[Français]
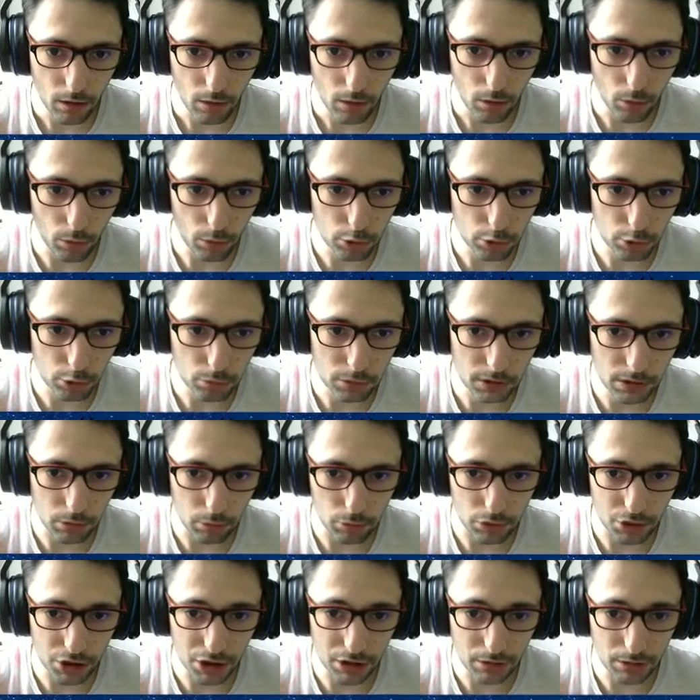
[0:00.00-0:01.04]
Ensuite,
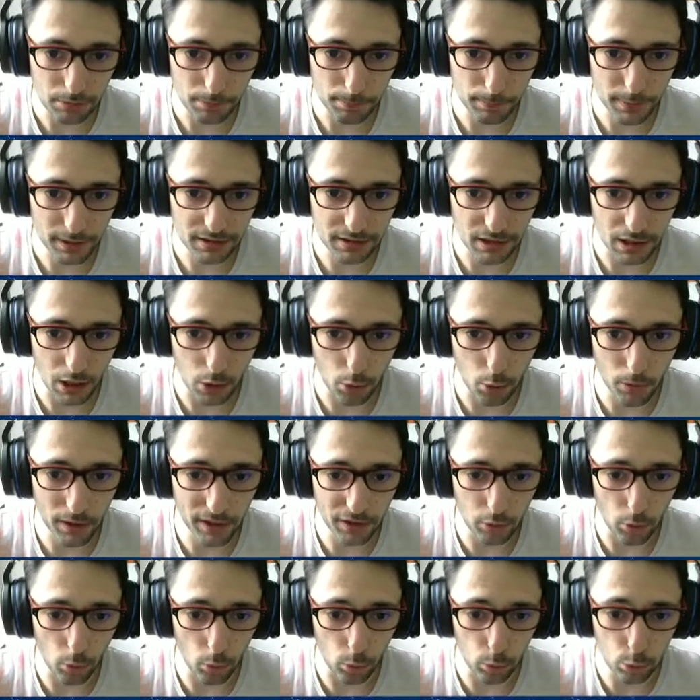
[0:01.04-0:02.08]
on passe à la
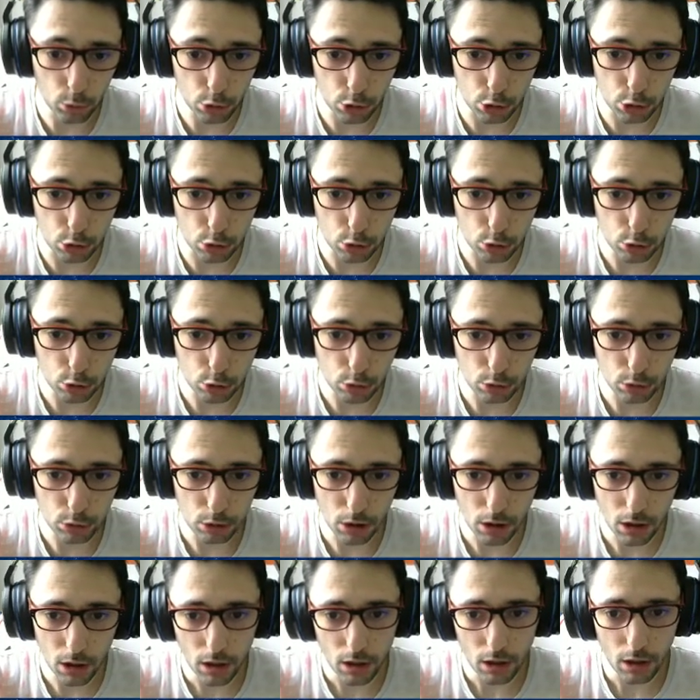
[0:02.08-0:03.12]
cohésion rouge.
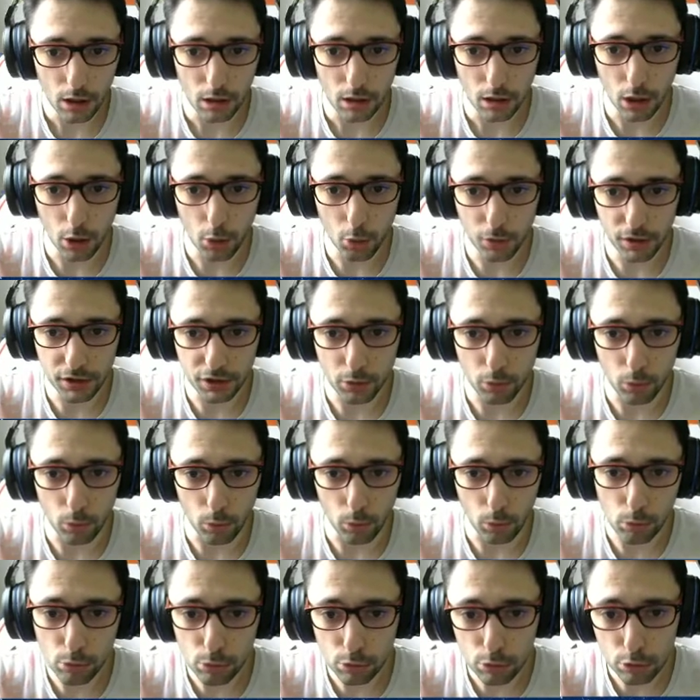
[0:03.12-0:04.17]
La cohésion
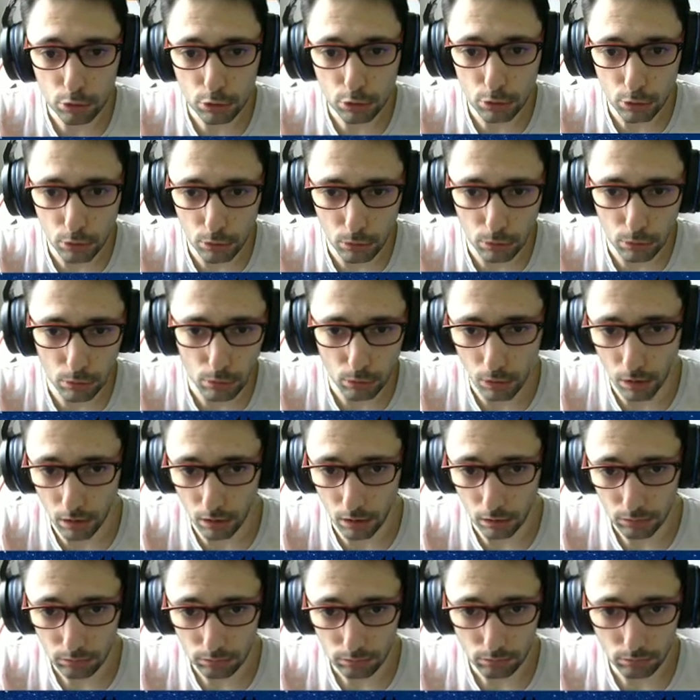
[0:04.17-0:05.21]
rouge, euh,
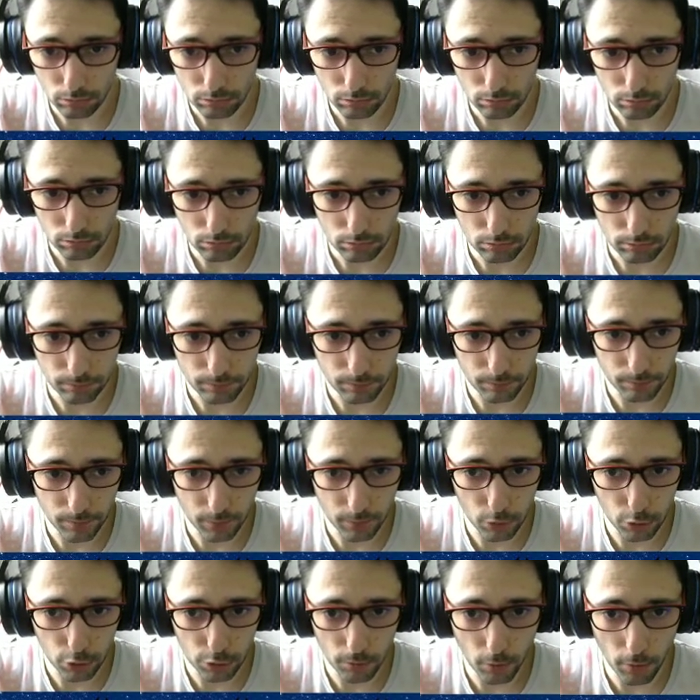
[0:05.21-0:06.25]
voilà.
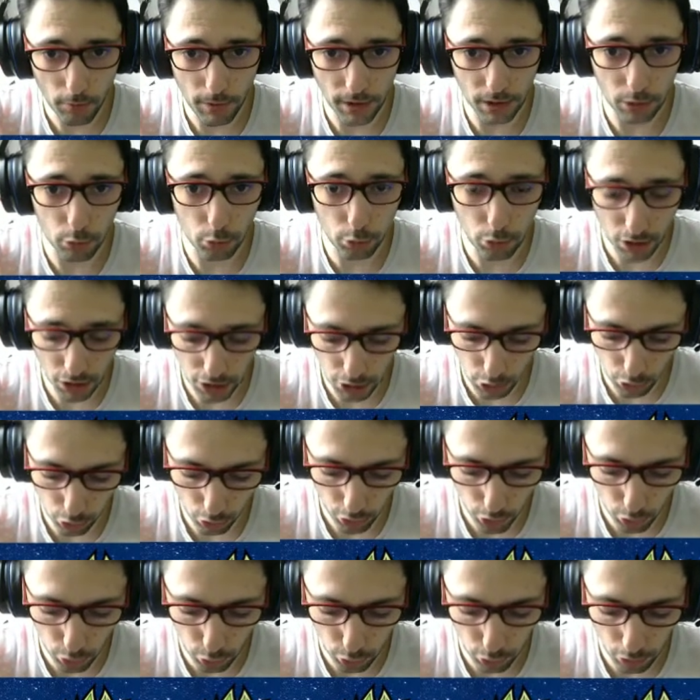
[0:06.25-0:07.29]
Franchement, bah, Yuga, je
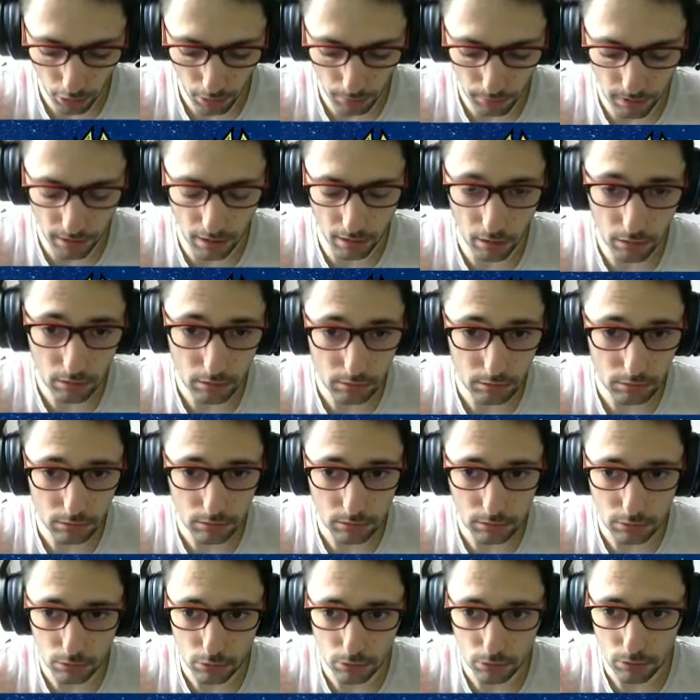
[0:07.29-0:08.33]
l'aurais eu, je l'aurais mis là.
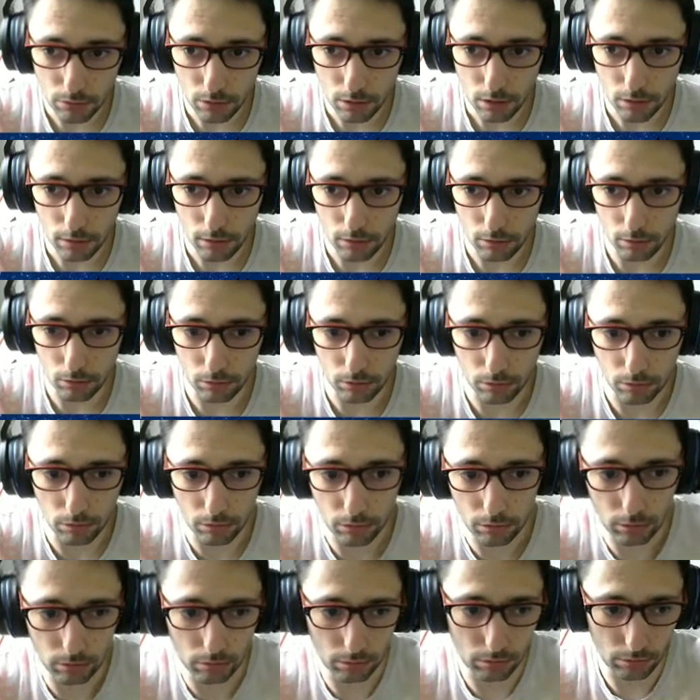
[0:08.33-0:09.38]
Donc,
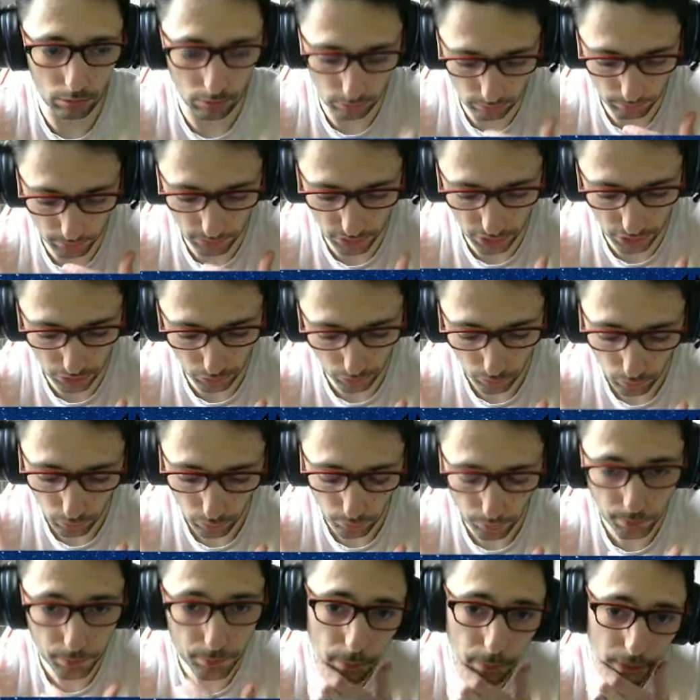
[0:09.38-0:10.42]
euh, mais sinon,
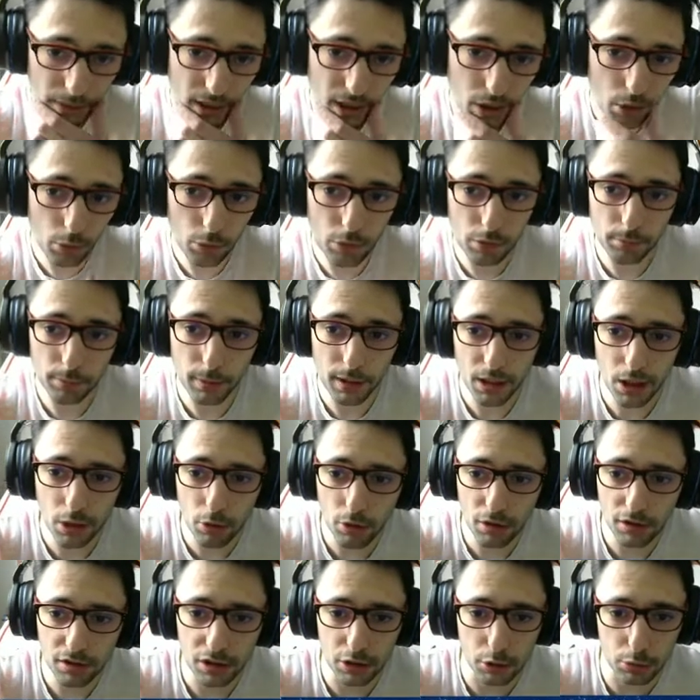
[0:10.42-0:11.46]
pas, dégueu, pas
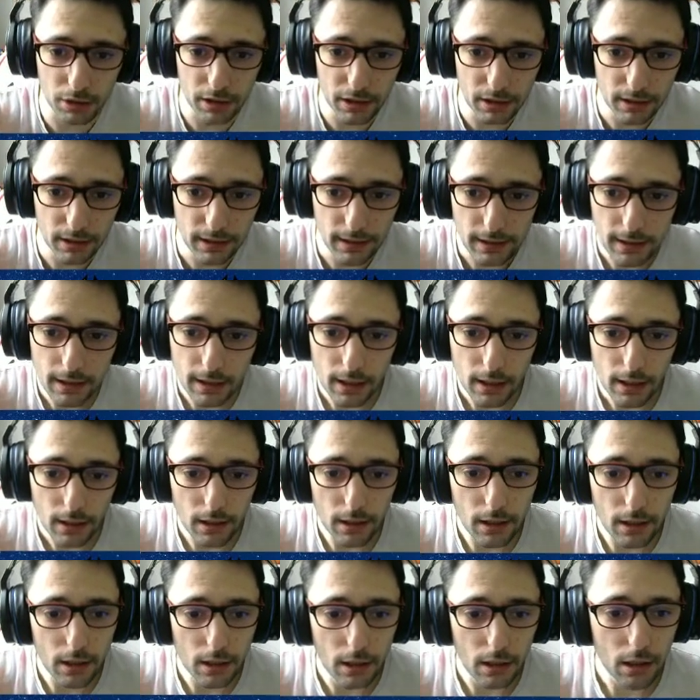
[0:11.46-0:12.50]
dégueulasse à jouer.
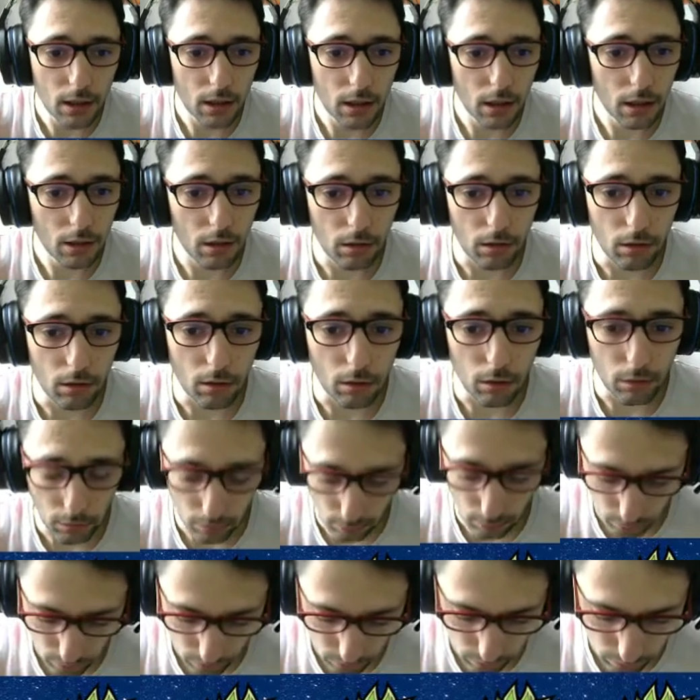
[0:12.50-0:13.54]

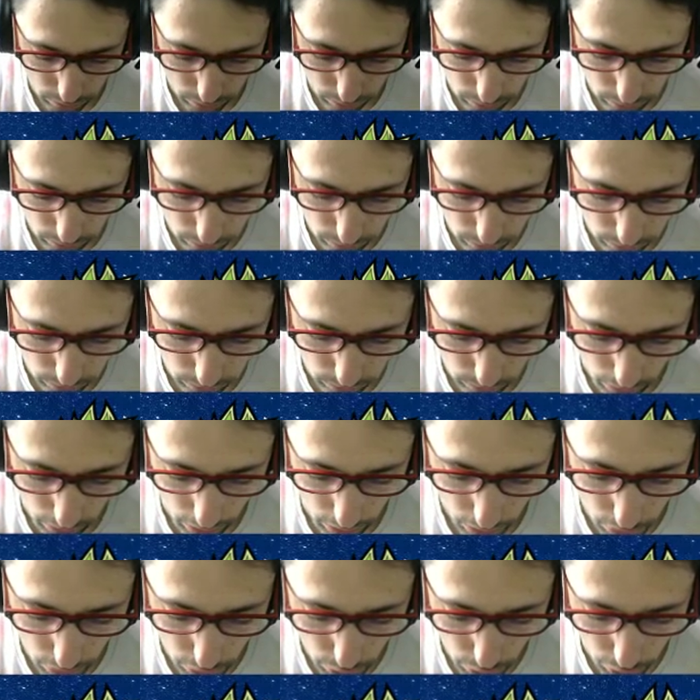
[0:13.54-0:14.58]
Euh,
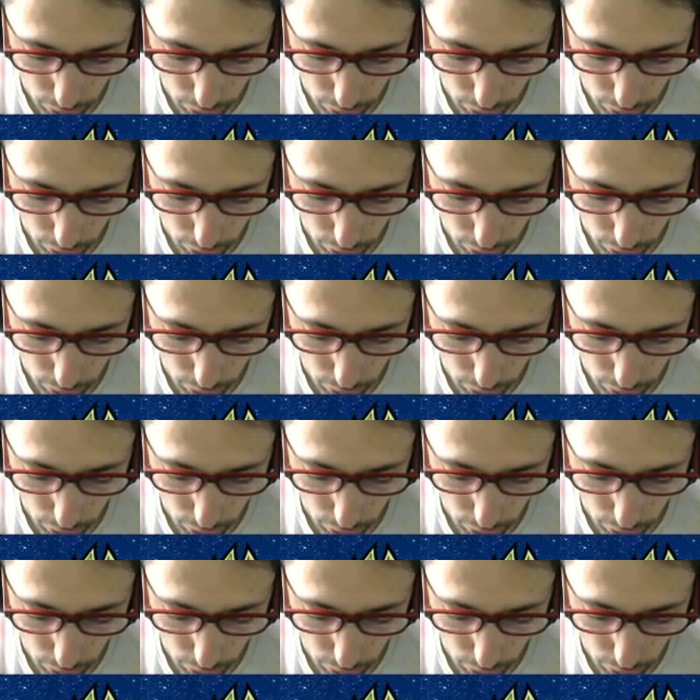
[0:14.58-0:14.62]
voilà, qui